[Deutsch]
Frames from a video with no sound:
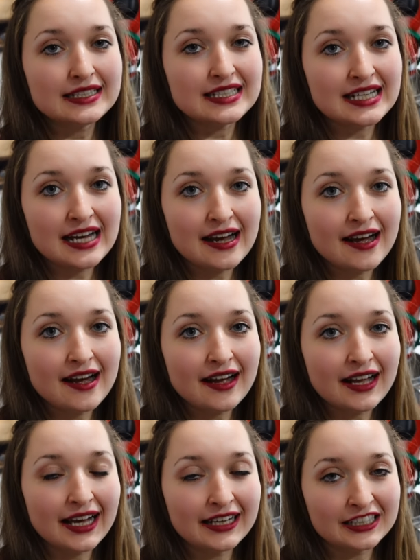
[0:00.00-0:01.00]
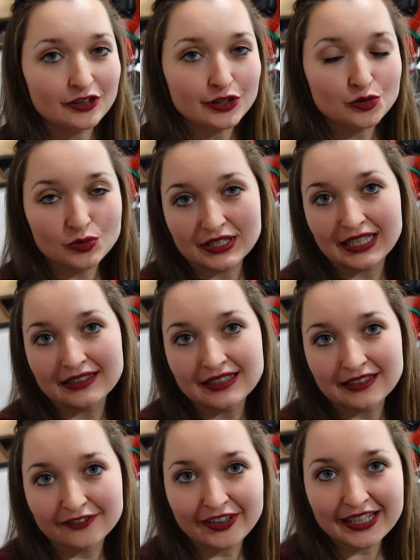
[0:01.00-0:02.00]
da kann ich euch nur die
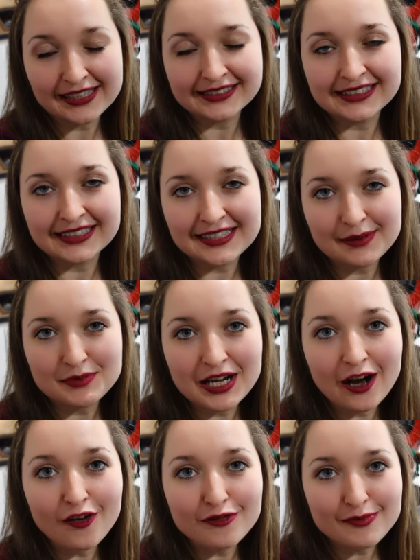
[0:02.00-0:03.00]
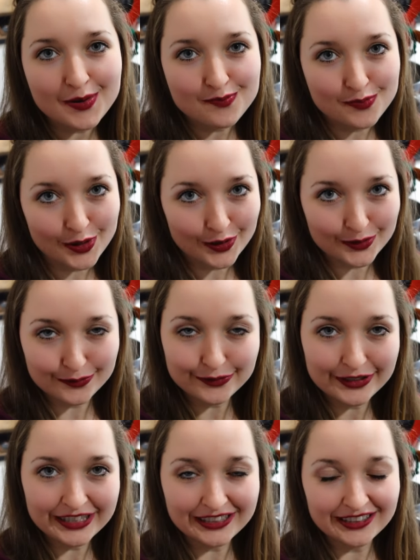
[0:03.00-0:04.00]
anderen Weihnachtsrezepte auf meinem Blog
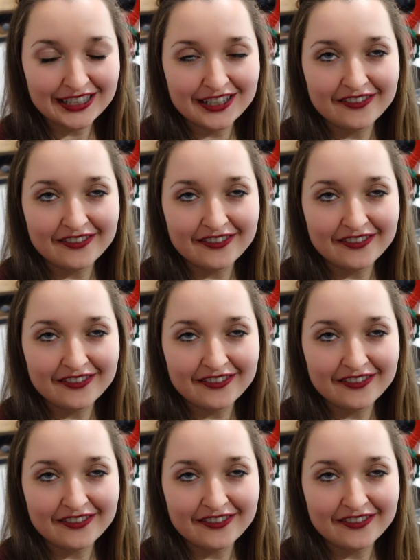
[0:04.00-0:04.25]
empfehlen.